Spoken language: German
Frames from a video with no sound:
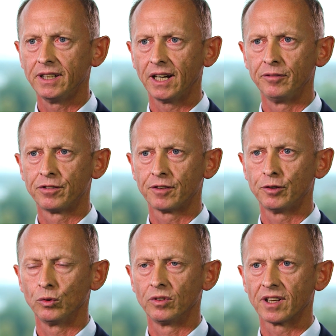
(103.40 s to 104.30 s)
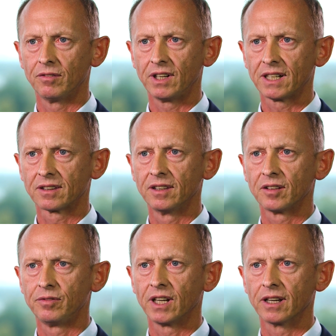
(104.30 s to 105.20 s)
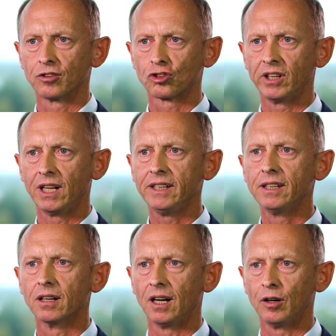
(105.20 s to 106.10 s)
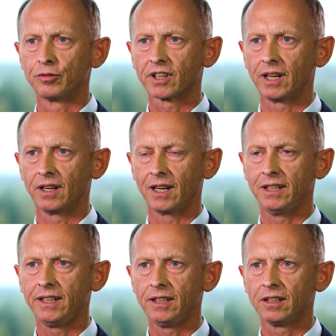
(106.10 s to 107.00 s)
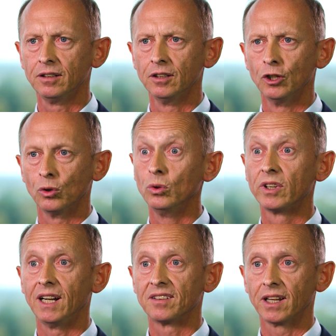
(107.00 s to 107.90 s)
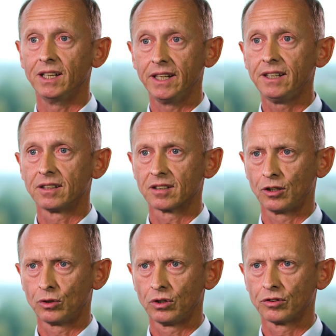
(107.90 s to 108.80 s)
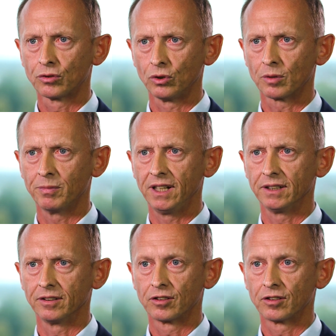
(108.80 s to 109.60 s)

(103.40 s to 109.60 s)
die einfach von uns erwarten, dass wir ganz schnell ihre Aufträge erledigen und als erledigt auch zurückmelden.